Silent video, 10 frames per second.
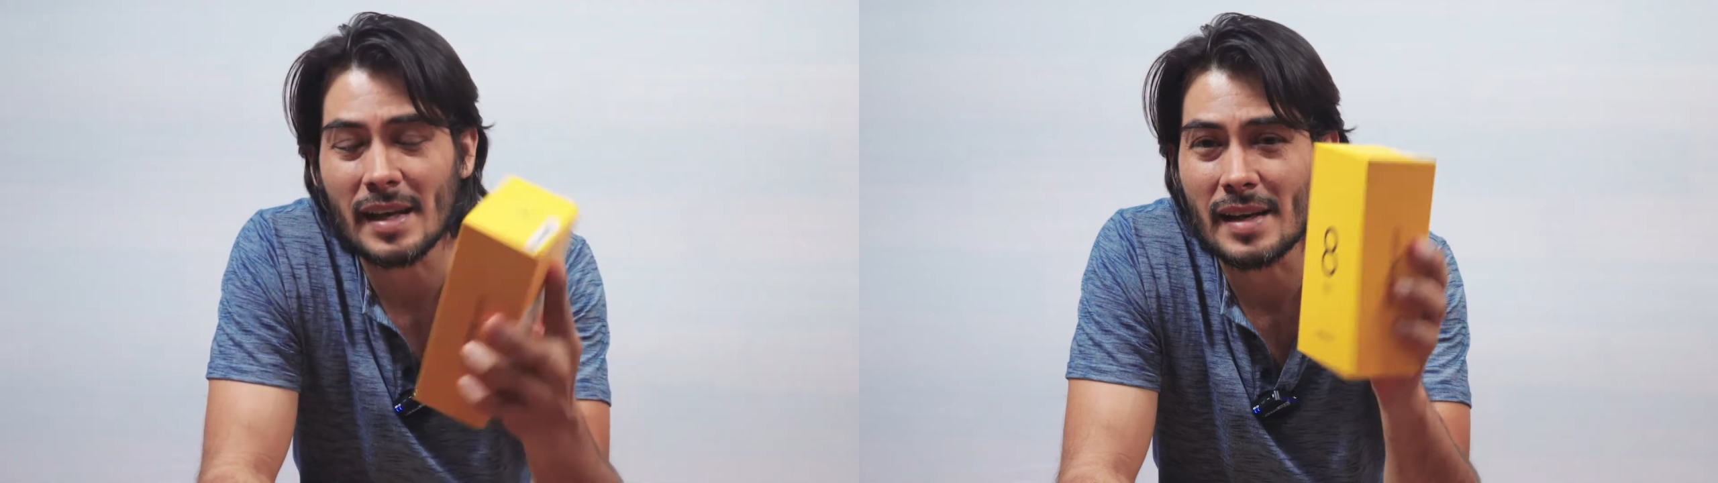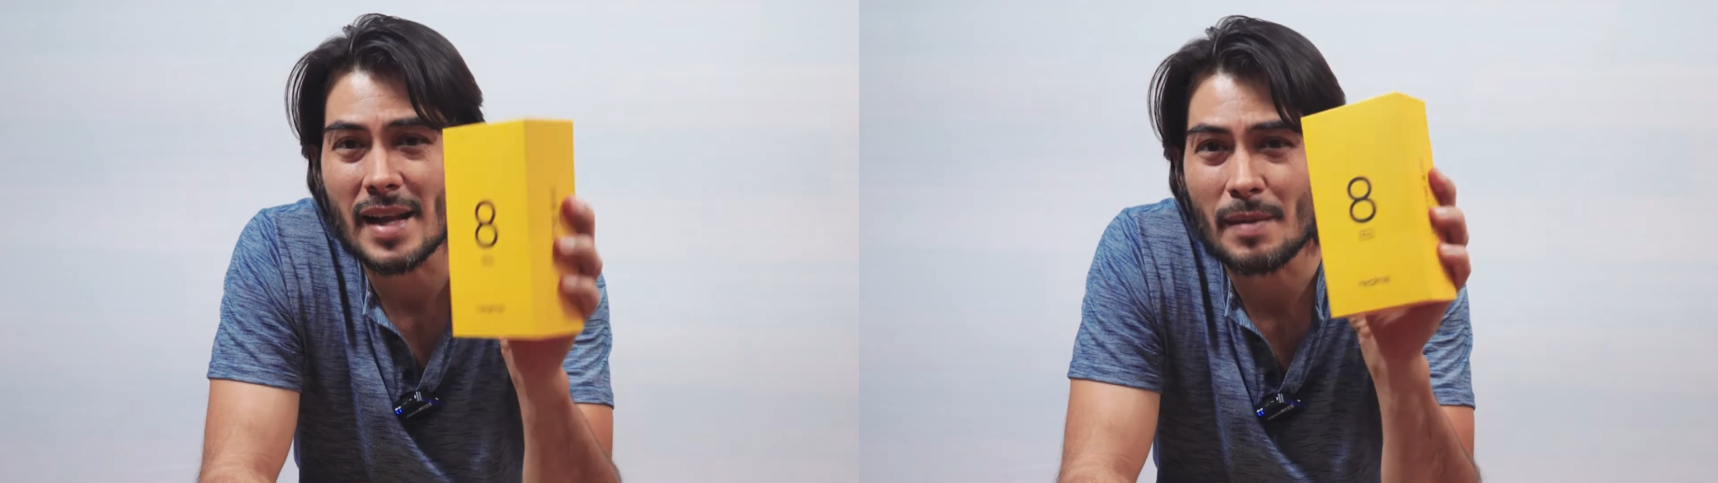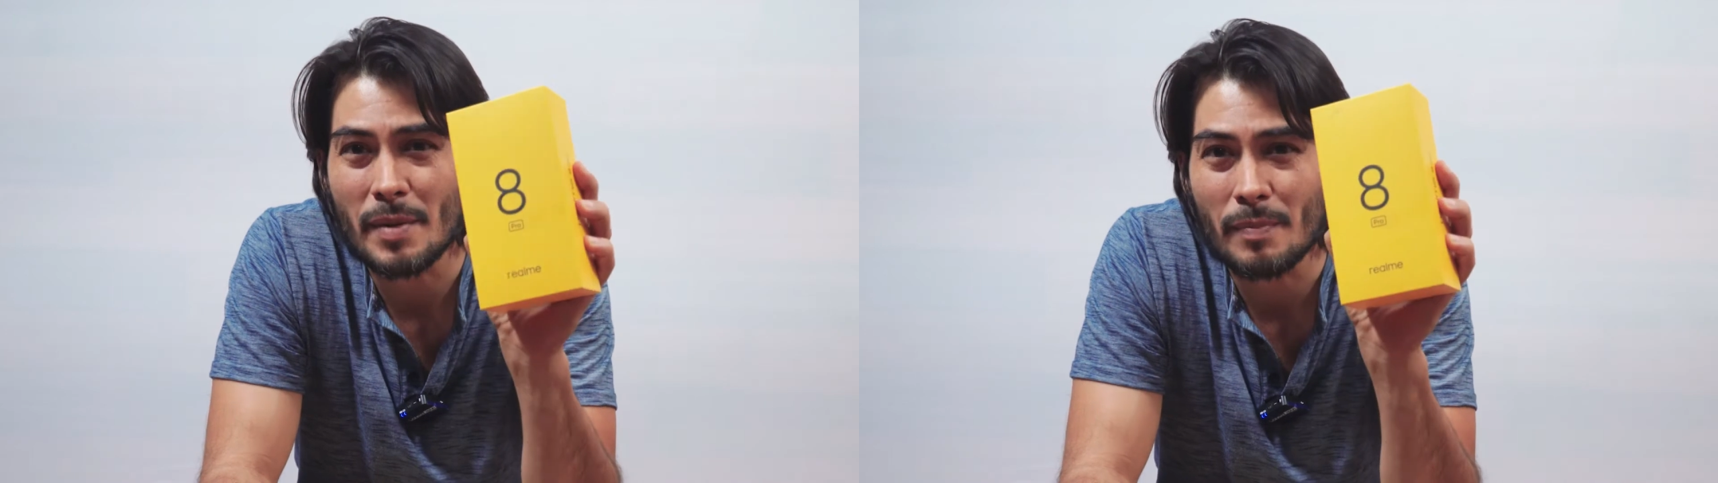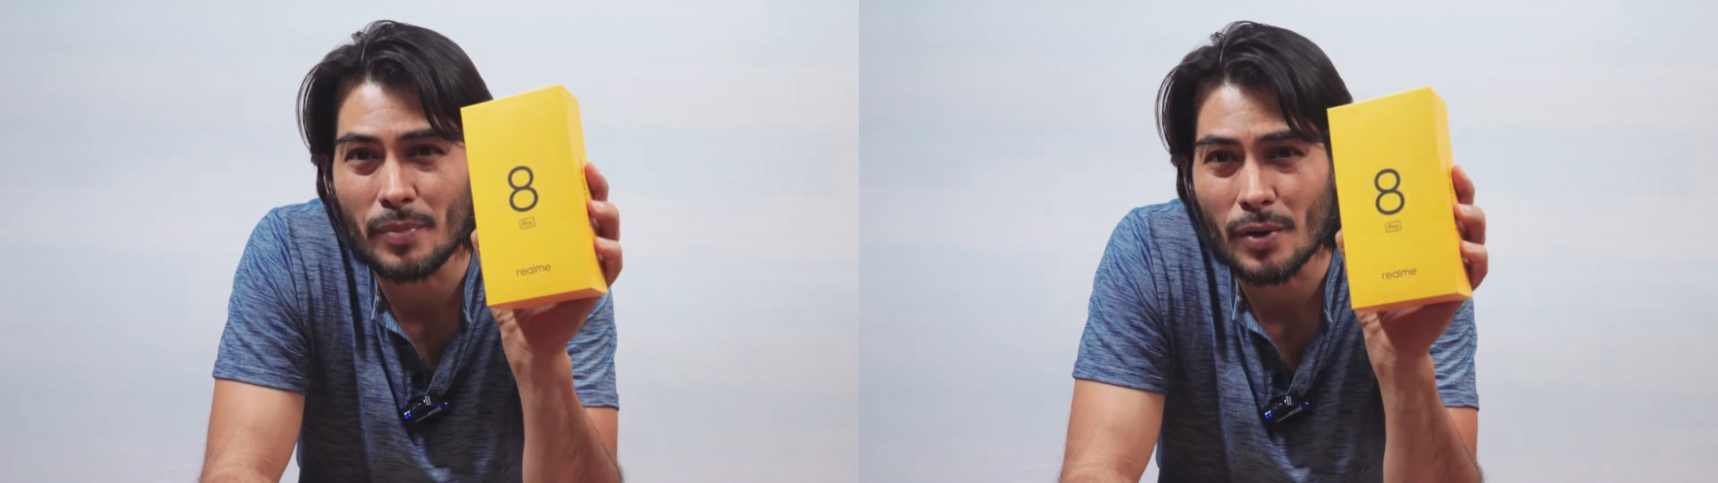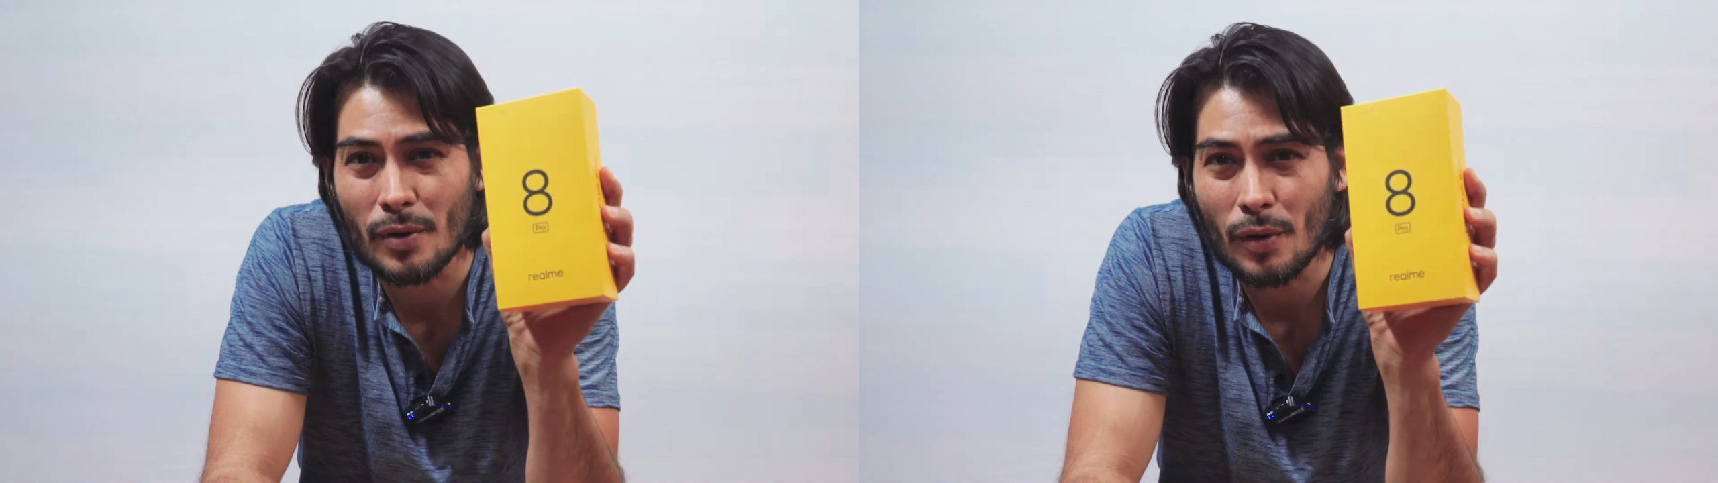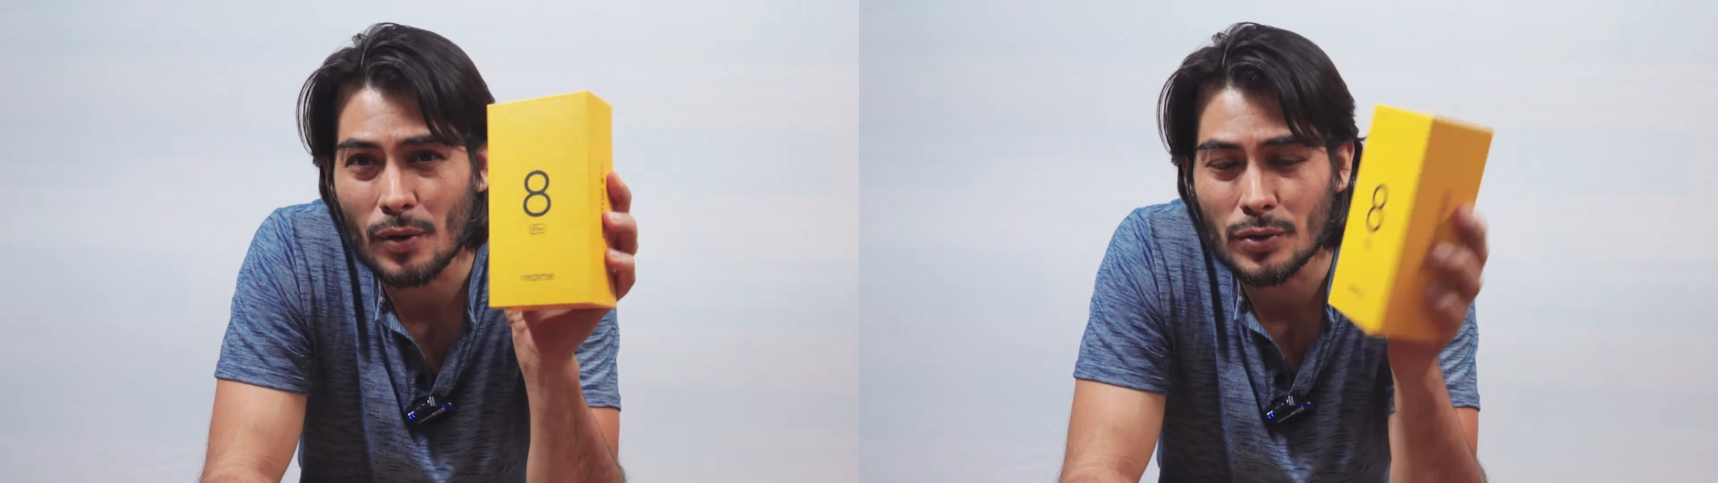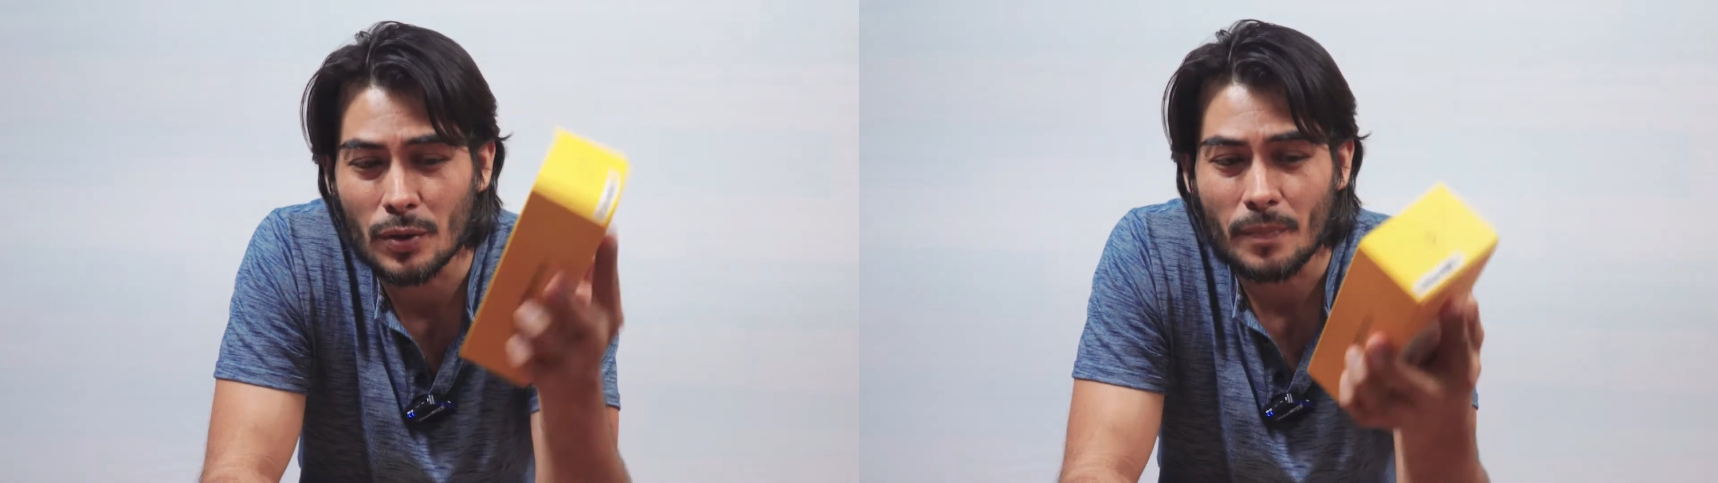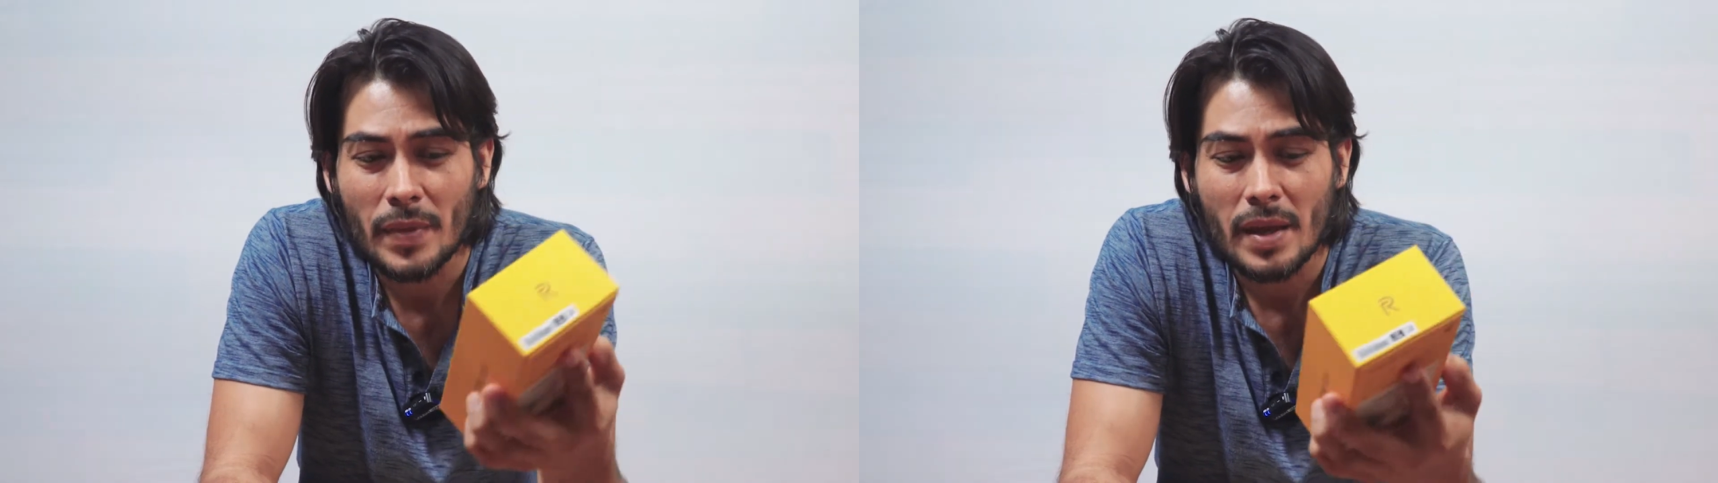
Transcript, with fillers: el Realme Pro 8.